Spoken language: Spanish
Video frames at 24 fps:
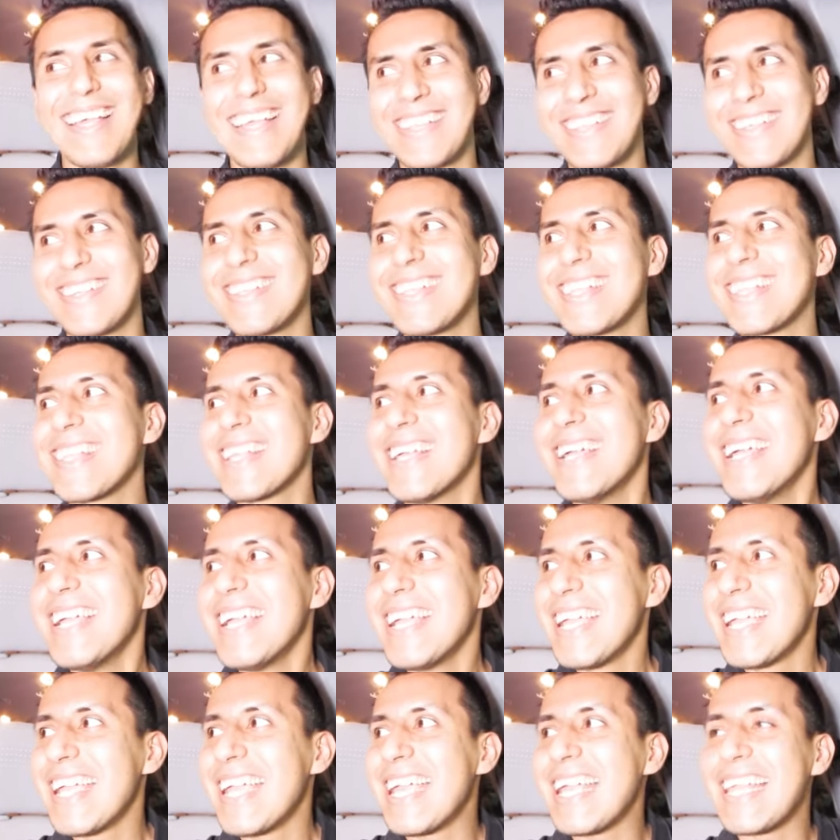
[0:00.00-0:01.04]
Entonces,
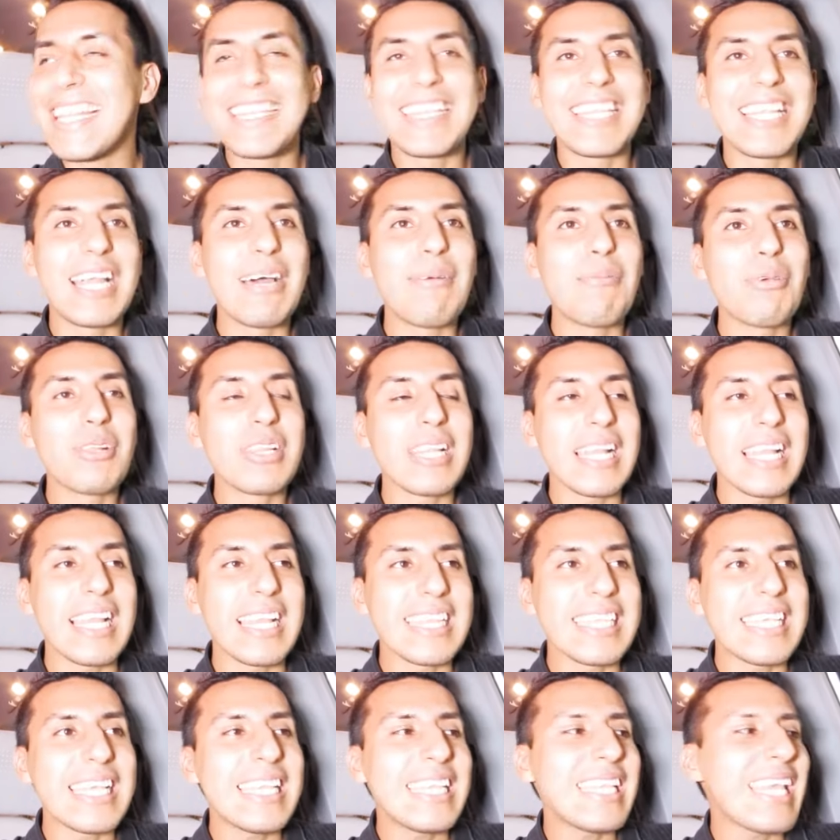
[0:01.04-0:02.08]
entramos a la
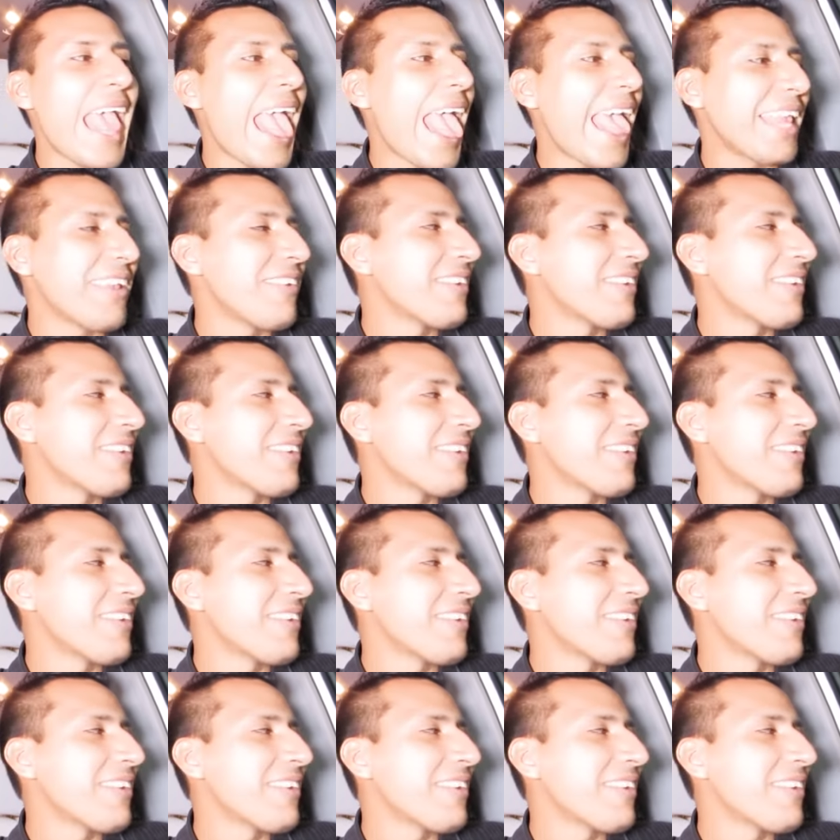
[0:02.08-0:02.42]
tienda y ah,